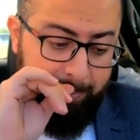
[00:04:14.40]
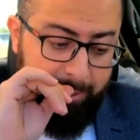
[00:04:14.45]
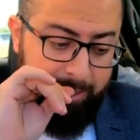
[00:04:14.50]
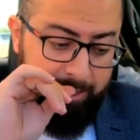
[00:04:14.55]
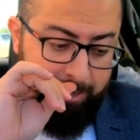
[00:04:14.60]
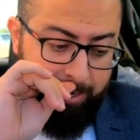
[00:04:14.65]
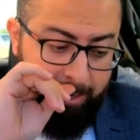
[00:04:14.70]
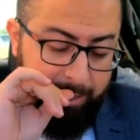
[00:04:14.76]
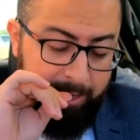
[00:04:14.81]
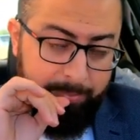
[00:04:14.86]

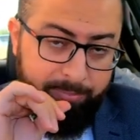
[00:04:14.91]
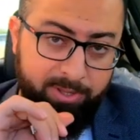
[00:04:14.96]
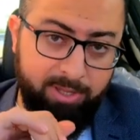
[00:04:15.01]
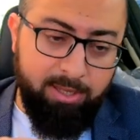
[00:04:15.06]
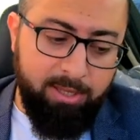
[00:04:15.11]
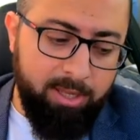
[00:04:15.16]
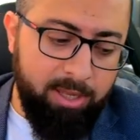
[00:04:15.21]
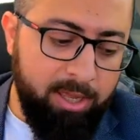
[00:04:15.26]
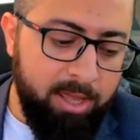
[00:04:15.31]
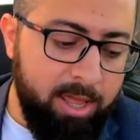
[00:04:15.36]

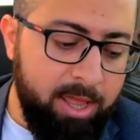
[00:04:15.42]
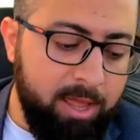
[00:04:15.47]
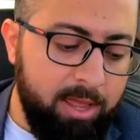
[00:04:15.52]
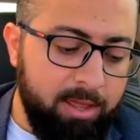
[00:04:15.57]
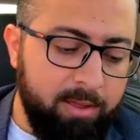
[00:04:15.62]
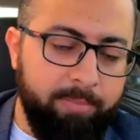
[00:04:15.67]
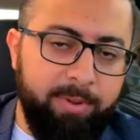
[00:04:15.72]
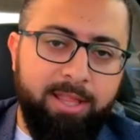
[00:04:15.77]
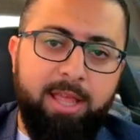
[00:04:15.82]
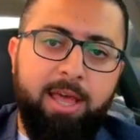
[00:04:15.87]
العربية
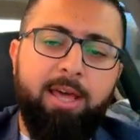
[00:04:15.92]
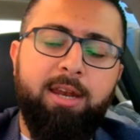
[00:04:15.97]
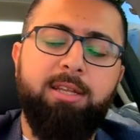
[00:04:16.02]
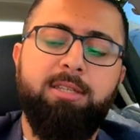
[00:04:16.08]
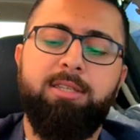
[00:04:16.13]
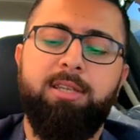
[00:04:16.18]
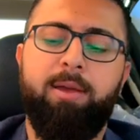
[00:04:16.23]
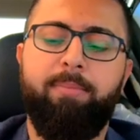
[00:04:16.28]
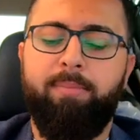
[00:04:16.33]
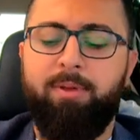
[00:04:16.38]

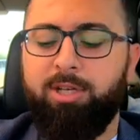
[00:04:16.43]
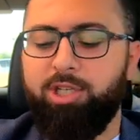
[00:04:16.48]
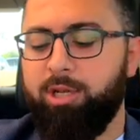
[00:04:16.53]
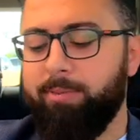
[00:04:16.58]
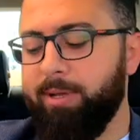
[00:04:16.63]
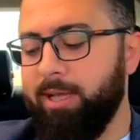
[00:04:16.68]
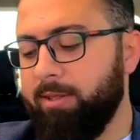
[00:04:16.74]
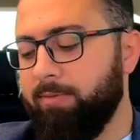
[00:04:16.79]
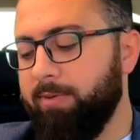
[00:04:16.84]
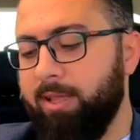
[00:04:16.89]
مدارس اما
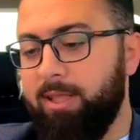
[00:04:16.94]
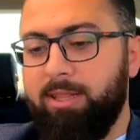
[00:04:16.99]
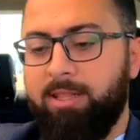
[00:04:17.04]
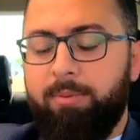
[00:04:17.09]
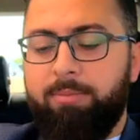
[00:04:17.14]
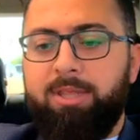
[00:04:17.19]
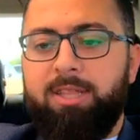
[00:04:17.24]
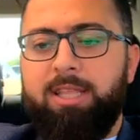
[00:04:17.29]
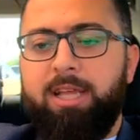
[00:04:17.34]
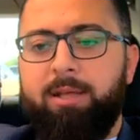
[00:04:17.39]
الجامعات
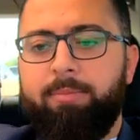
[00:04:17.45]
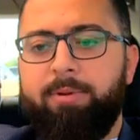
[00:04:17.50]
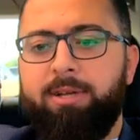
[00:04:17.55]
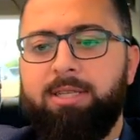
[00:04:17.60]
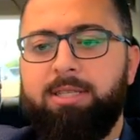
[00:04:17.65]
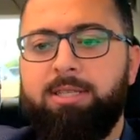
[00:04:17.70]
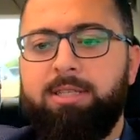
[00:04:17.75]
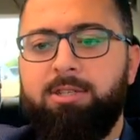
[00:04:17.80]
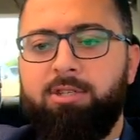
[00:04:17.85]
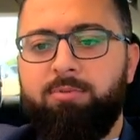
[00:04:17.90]
فانت بدك
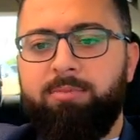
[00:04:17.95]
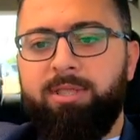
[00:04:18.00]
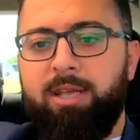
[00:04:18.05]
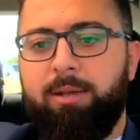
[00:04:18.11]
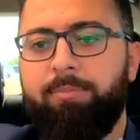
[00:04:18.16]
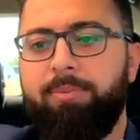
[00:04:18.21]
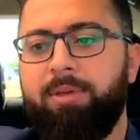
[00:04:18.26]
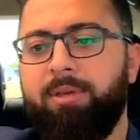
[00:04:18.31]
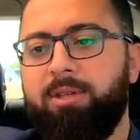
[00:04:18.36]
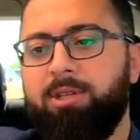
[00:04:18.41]
ماسترز
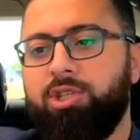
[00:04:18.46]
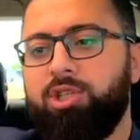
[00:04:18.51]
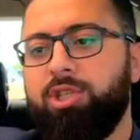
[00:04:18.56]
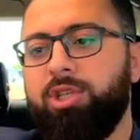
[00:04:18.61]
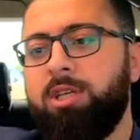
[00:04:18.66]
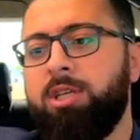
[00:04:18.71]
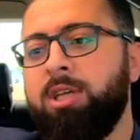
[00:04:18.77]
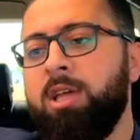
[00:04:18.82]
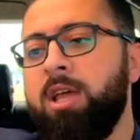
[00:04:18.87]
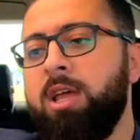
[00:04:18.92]
وبدك بي
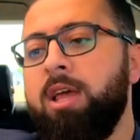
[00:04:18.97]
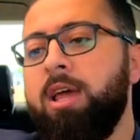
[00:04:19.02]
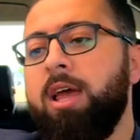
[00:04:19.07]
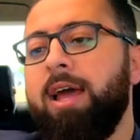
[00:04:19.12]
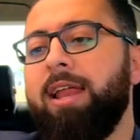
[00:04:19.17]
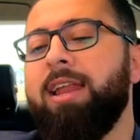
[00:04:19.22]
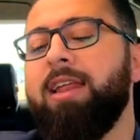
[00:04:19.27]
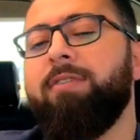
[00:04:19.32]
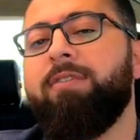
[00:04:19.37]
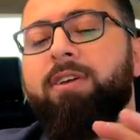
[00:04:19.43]
اتش دي
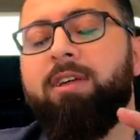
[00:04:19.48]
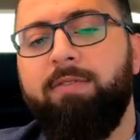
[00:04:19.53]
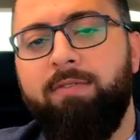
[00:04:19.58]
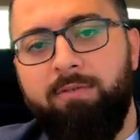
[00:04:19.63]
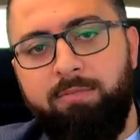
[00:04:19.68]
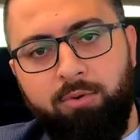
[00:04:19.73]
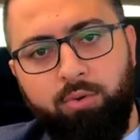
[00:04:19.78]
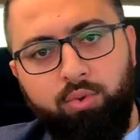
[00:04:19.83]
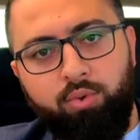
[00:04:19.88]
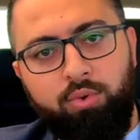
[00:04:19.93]
هلا
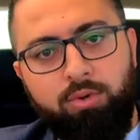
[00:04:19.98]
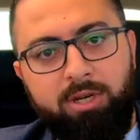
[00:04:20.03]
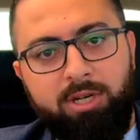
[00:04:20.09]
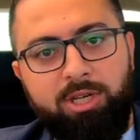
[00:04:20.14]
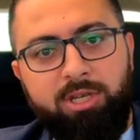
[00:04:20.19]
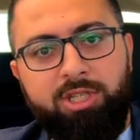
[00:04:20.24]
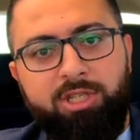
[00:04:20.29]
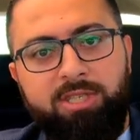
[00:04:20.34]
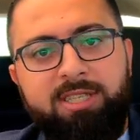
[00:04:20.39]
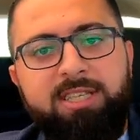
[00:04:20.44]
الفكره في الموضوع
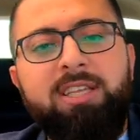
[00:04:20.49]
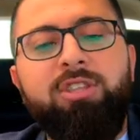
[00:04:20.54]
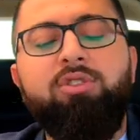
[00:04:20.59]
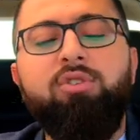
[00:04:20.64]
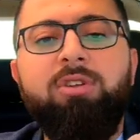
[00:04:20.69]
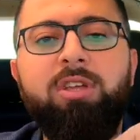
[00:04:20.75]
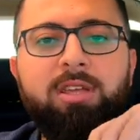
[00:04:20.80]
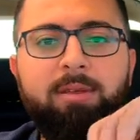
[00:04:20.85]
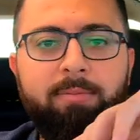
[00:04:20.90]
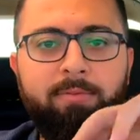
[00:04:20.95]
الجنسيه
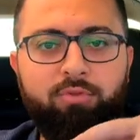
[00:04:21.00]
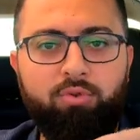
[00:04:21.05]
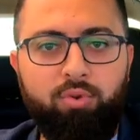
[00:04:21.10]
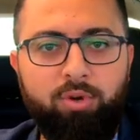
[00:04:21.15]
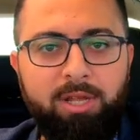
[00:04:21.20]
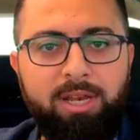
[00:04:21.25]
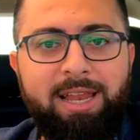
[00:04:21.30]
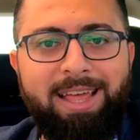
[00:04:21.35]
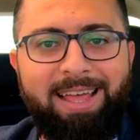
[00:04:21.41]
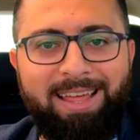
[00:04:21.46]
التركيه
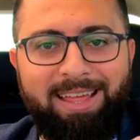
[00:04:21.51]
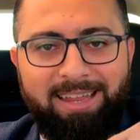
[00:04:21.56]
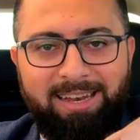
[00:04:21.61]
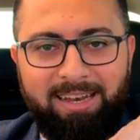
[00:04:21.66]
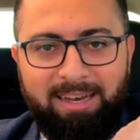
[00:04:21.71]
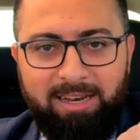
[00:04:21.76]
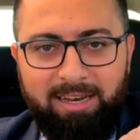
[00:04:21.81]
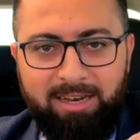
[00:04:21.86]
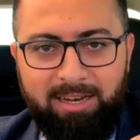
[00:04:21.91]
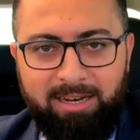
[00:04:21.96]
مفتوح لها
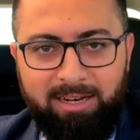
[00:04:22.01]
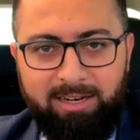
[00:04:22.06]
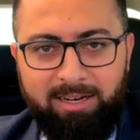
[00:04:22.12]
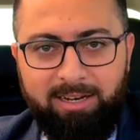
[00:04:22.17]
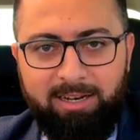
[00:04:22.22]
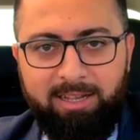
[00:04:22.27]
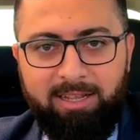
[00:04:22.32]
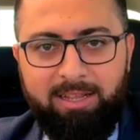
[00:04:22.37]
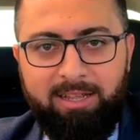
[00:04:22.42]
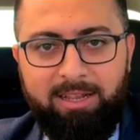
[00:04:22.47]

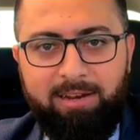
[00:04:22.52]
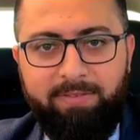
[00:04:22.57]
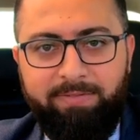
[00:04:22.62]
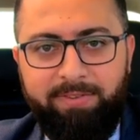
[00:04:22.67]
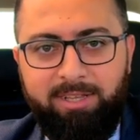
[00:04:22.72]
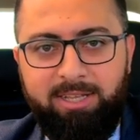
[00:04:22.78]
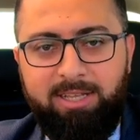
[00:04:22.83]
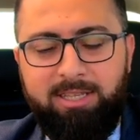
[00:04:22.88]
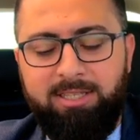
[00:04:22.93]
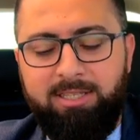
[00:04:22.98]

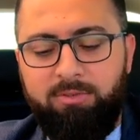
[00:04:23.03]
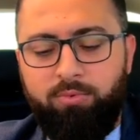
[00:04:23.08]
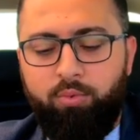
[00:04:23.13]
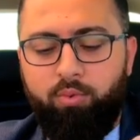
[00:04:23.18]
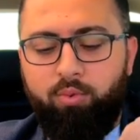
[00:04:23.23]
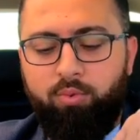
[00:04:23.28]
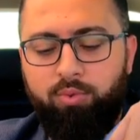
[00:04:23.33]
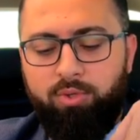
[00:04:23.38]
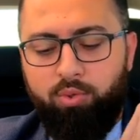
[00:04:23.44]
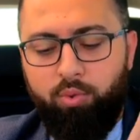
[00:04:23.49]
الفيز
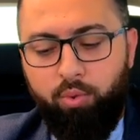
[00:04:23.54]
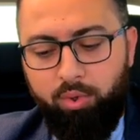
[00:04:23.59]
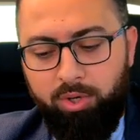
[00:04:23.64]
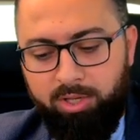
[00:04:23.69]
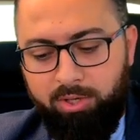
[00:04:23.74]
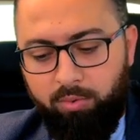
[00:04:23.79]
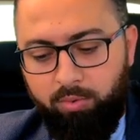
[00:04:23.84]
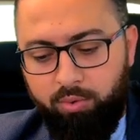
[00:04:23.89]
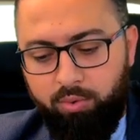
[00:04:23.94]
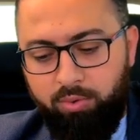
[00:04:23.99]

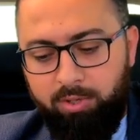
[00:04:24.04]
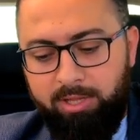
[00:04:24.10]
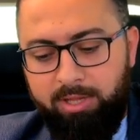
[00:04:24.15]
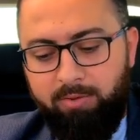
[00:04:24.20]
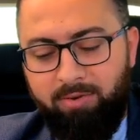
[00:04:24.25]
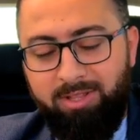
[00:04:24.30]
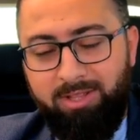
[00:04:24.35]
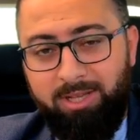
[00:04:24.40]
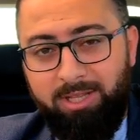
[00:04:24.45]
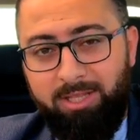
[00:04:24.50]
وسهوله الوصول
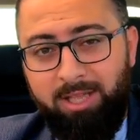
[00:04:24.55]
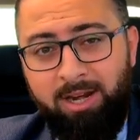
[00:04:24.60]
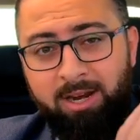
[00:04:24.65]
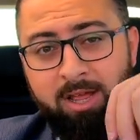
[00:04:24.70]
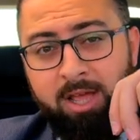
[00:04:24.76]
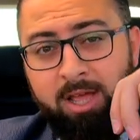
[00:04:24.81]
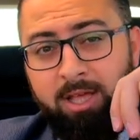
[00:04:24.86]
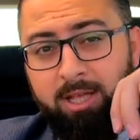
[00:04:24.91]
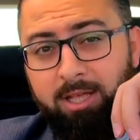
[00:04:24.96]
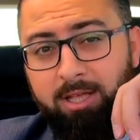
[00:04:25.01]
لدوله
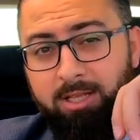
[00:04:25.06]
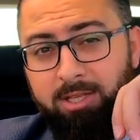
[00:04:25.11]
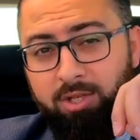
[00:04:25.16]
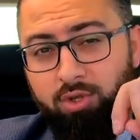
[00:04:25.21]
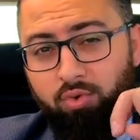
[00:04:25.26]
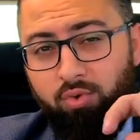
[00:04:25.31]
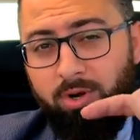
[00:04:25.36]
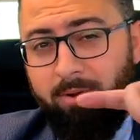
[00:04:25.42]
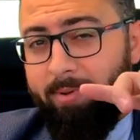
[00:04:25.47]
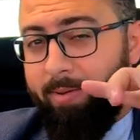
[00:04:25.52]
قطر
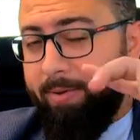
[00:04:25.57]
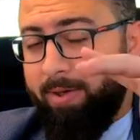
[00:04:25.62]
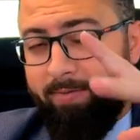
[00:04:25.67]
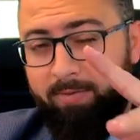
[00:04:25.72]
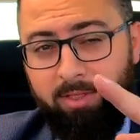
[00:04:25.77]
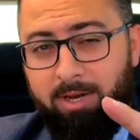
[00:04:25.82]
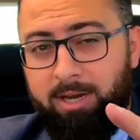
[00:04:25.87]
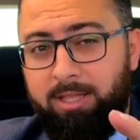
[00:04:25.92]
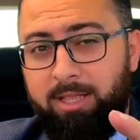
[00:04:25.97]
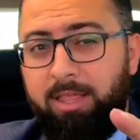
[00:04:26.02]
السوري ما
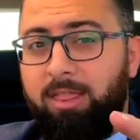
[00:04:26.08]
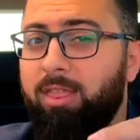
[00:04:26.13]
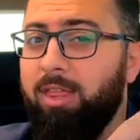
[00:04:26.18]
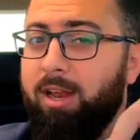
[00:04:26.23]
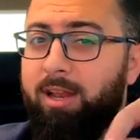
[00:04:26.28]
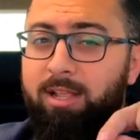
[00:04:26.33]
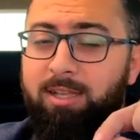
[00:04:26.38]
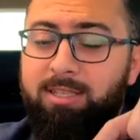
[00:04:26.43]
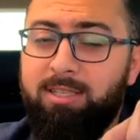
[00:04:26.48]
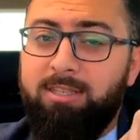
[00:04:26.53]
بعرف اذا راح
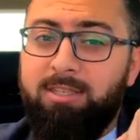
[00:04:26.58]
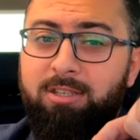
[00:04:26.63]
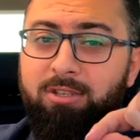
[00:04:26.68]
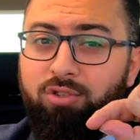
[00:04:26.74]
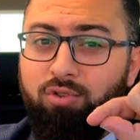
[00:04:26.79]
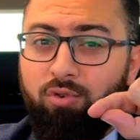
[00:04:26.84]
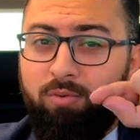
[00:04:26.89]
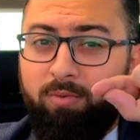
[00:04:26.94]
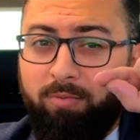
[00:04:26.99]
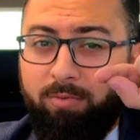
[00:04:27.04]
تاثر عليك
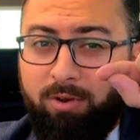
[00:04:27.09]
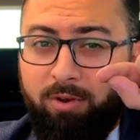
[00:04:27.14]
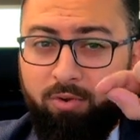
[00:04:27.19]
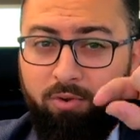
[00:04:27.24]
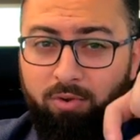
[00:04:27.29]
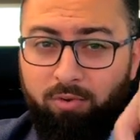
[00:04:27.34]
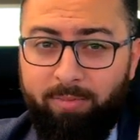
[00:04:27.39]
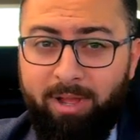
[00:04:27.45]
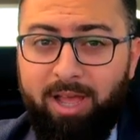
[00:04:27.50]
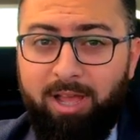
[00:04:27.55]
سنس انه
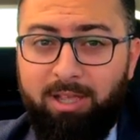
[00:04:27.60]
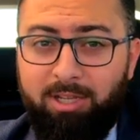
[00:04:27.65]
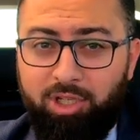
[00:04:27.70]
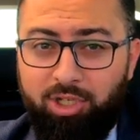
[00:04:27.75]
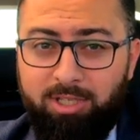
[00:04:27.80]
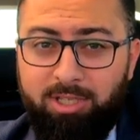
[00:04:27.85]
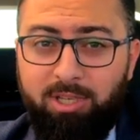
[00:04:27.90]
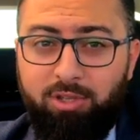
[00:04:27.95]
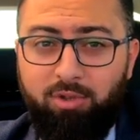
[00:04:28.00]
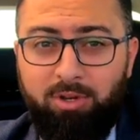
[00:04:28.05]
انه
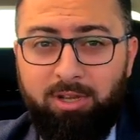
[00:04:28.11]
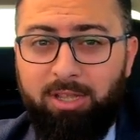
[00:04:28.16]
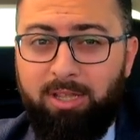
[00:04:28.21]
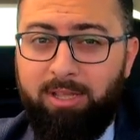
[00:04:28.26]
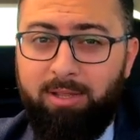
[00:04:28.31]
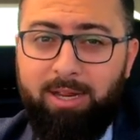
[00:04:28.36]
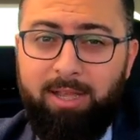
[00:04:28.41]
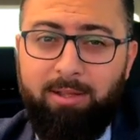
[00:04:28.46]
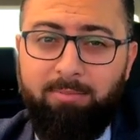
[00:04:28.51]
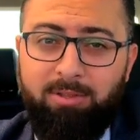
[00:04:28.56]
معك جنسيه
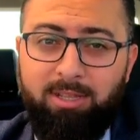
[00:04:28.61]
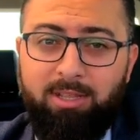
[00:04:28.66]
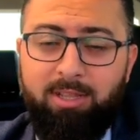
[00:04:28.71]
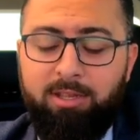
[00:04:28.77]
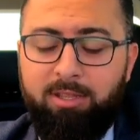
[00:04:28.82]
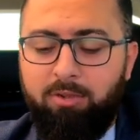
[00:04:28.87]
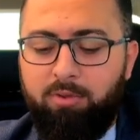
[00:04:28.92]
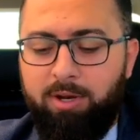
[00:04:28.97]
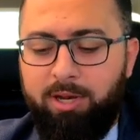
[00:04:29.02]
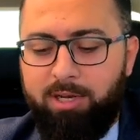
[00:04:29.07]
تركيه لكن
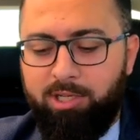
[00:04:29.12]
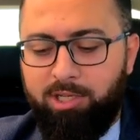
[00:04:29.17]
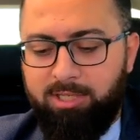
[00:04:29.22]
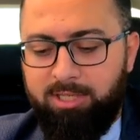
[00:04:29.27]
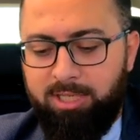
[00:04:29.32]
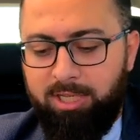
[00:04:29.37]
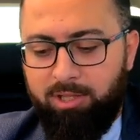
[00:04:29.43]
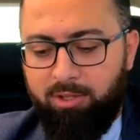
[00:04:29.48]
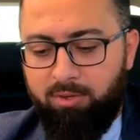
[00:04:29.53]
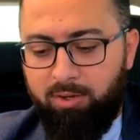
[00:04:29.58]
تقدر تدخل على
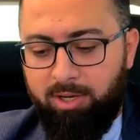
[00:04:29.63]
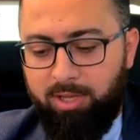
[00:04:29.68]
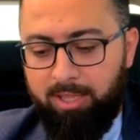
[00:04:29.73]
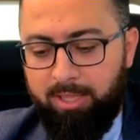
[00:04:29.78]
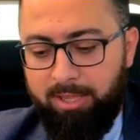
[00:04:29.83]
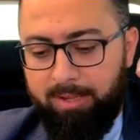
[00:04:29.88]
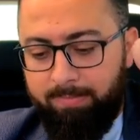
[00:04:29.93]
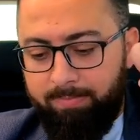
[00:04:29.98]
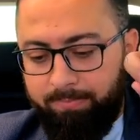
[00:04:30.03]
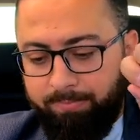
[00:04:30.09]
الجنسيه التركيه